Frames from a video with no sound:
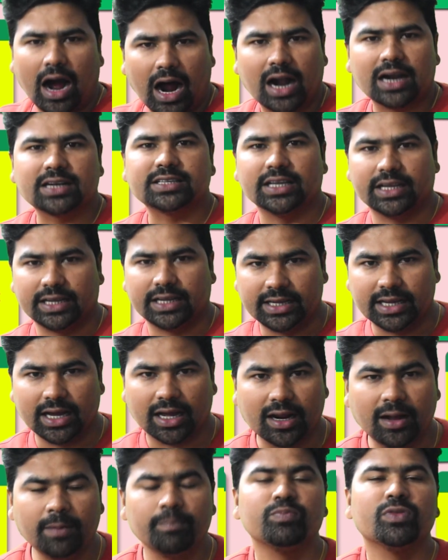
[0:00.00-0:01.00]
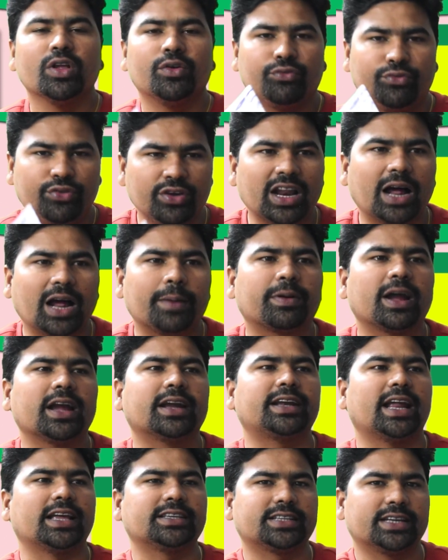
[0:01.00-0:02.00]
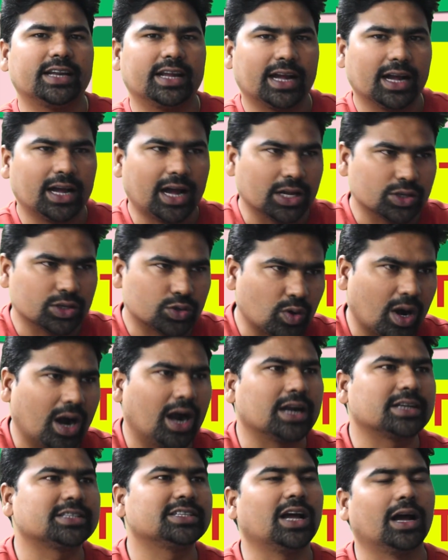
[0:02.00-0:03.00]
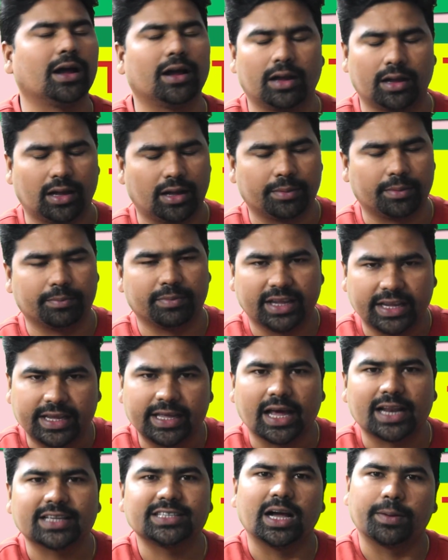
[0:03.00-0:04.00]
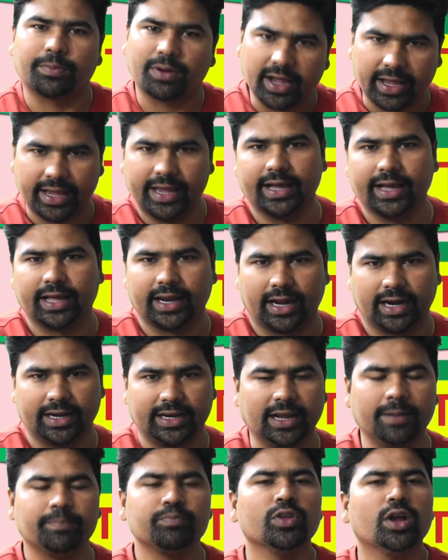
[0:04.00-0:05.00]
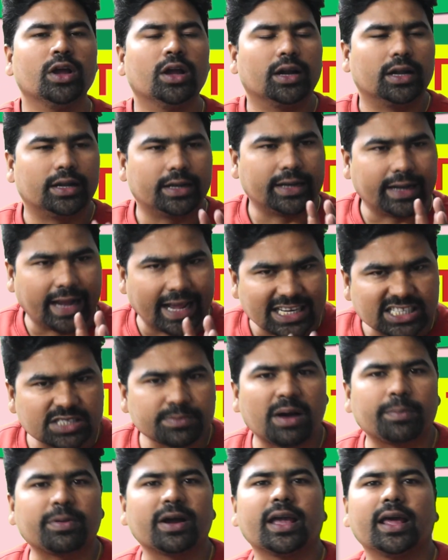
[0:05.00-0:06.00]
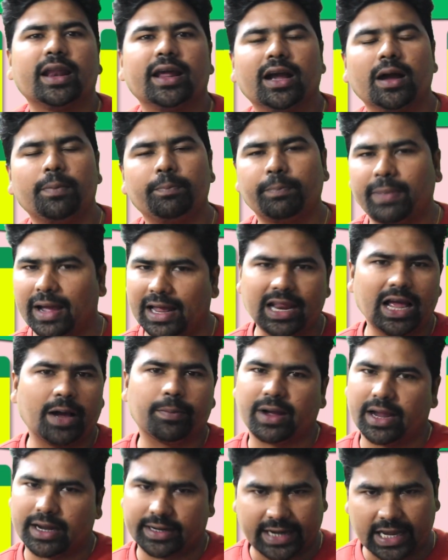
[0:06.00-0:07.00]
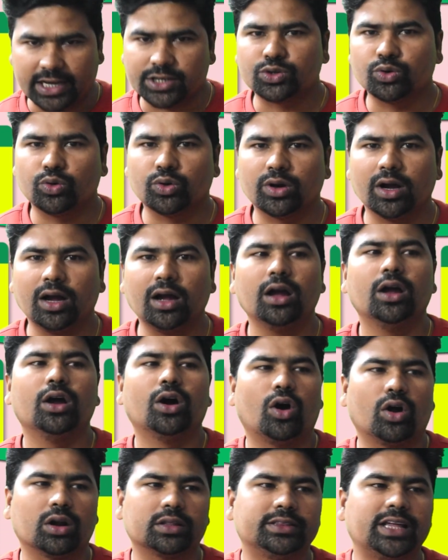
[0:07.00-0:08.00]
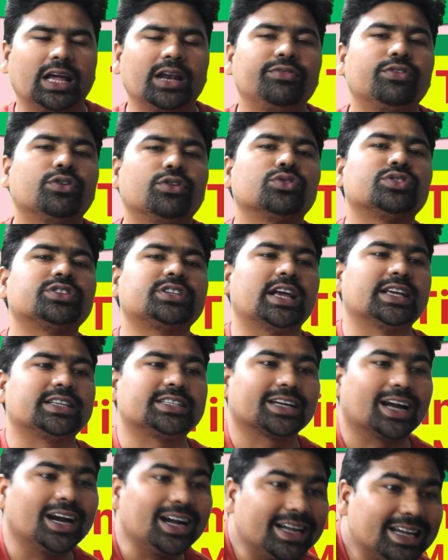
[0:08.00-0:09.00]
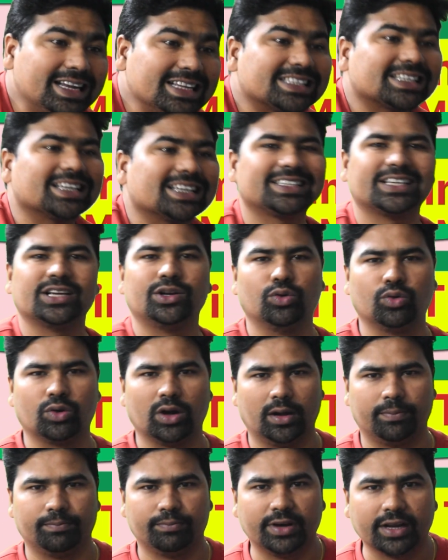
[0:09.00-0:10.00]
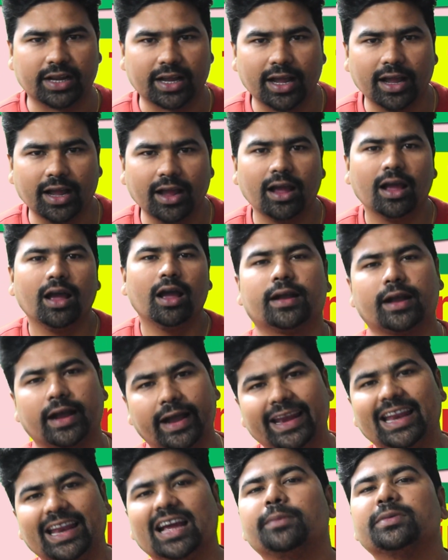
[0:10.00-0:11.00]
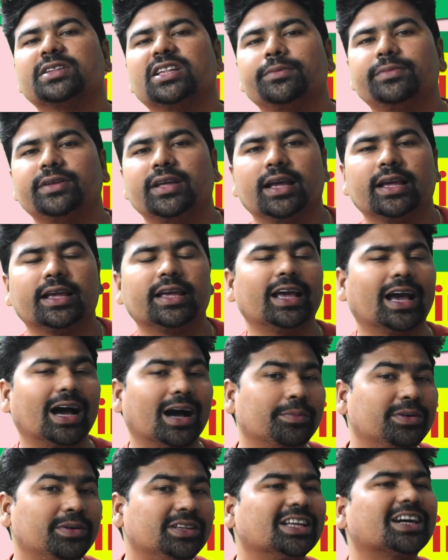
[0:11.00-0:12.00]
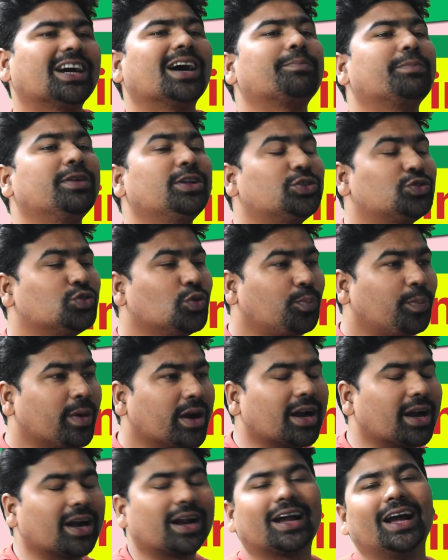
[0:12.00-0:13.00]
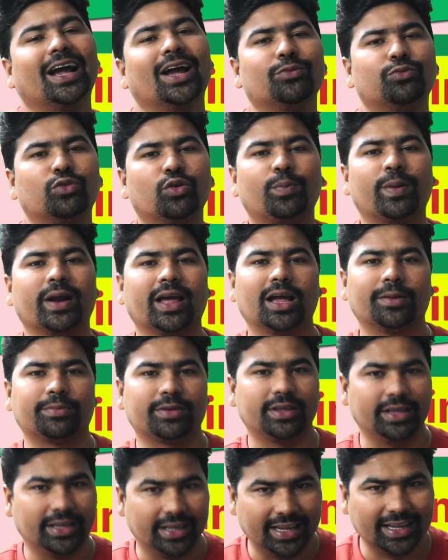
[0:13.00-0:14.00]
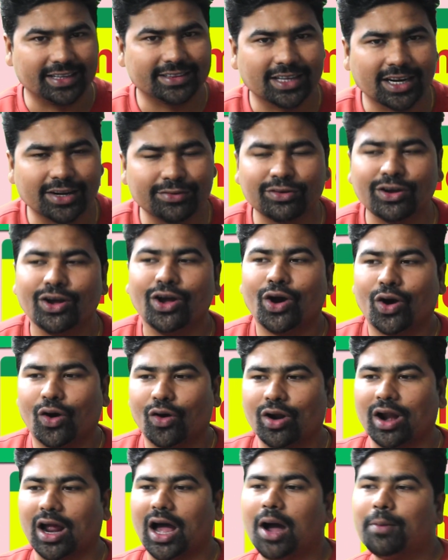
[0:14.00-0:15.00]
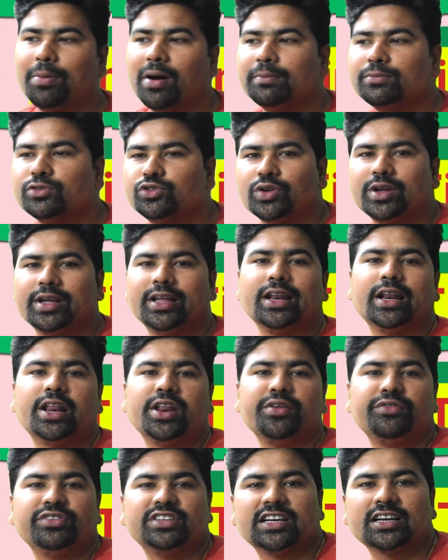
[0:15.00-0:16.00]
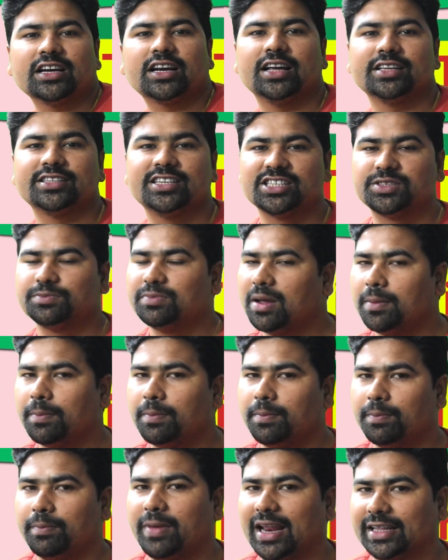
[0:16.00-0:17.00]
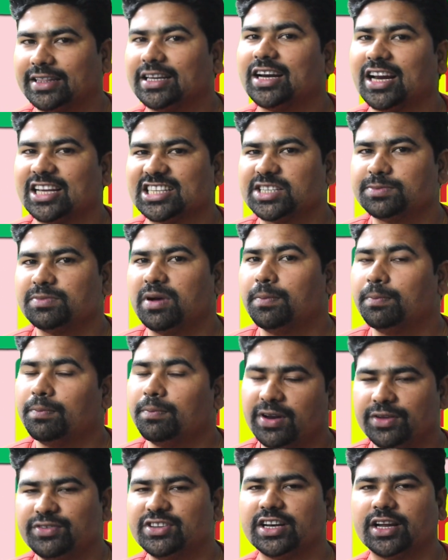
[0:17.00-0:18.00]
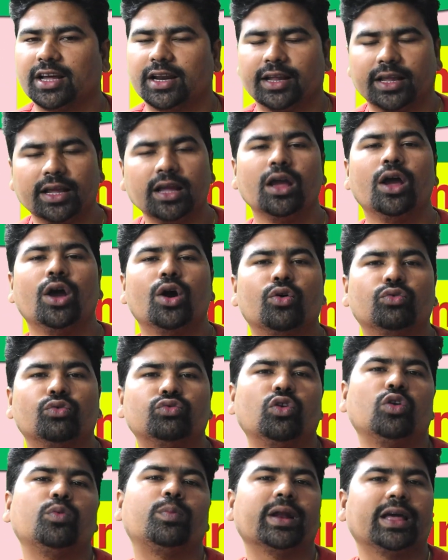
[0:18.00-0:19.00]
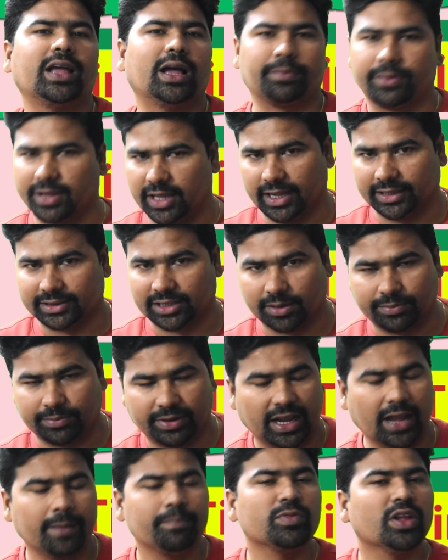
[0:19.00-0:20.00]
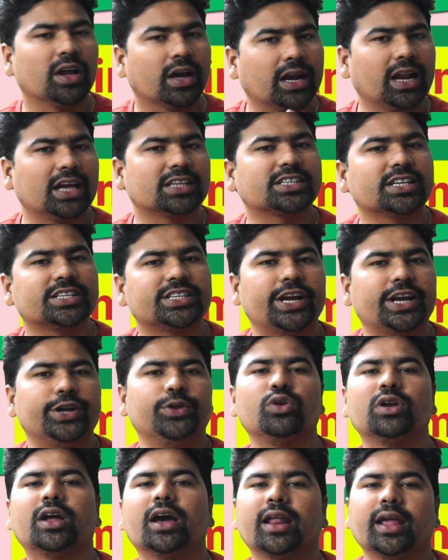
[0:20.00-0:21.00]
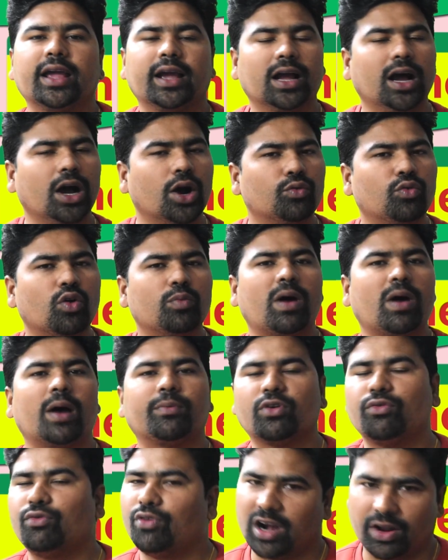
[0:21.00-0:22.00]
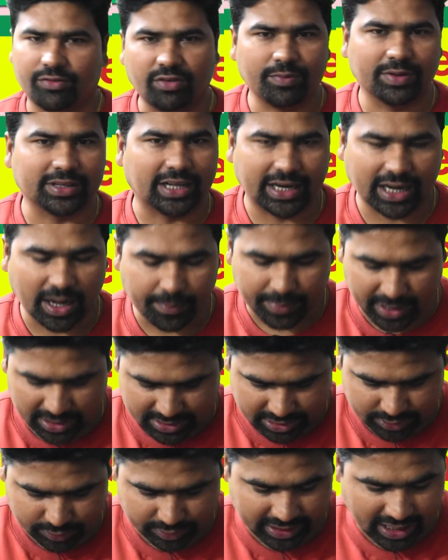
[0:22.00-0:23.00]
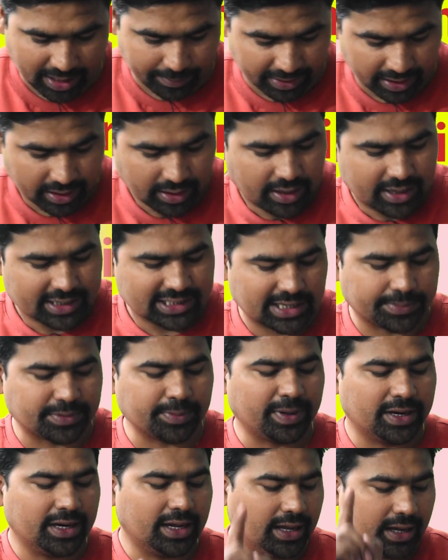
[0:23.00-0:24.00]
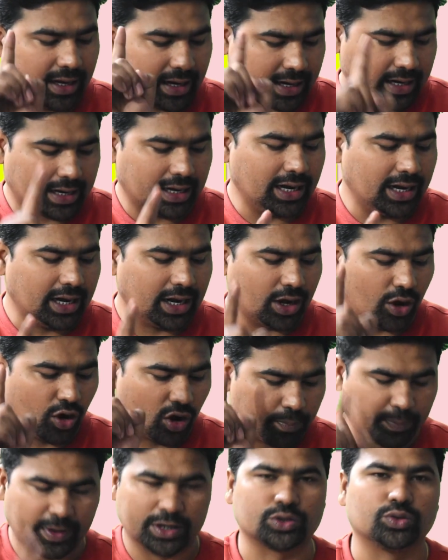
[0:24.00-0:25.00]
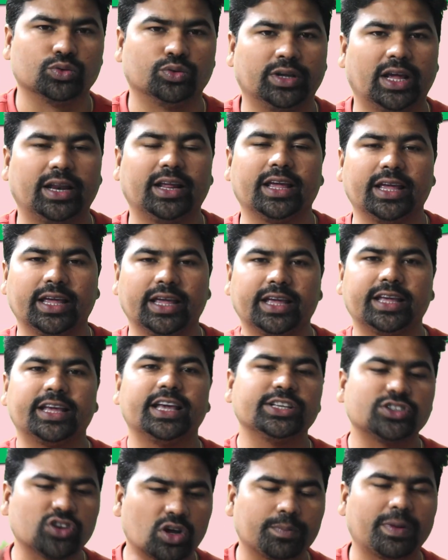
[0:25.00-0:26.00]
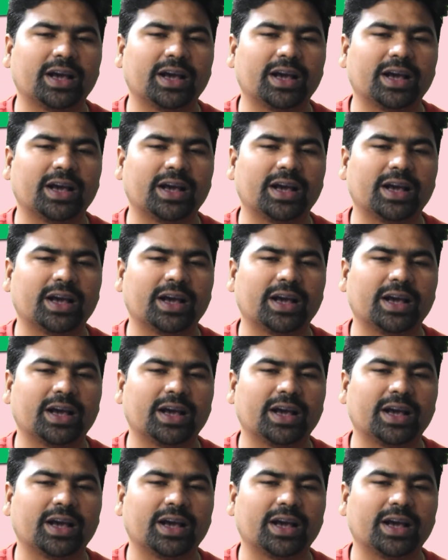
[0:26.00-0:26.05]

आठ से ग्यारह फिर आपका एक टेस्ट रहेगा जो आठ से ग्यारह से आपका एक रहेगा ठीक है टेस्ट में आपका क्या रहेगा पहले आपका एक टेस्ट होगा और देन फिर उस टेस्ट का डिस्कशन होगा ठीक है कहने का मतलब यह है कि अभी तक आपने जो पढ़ रखा है वो पढ़ा है आपकी एक तरफ और अब हम जो इन रिवीजन क्लासेस में मैराथन क्लासेस में हम रिवीजन करेंगे वो पढ़े आपकी एक तरफ ठीक है क्लास का शेड्यूल क्या रहेगा वो मैं आपको फटाफट बताने का प्रयास करता हूँ देखिए यहाँ पे सबसे पहले कल और परसों यानी कि इक्कीस और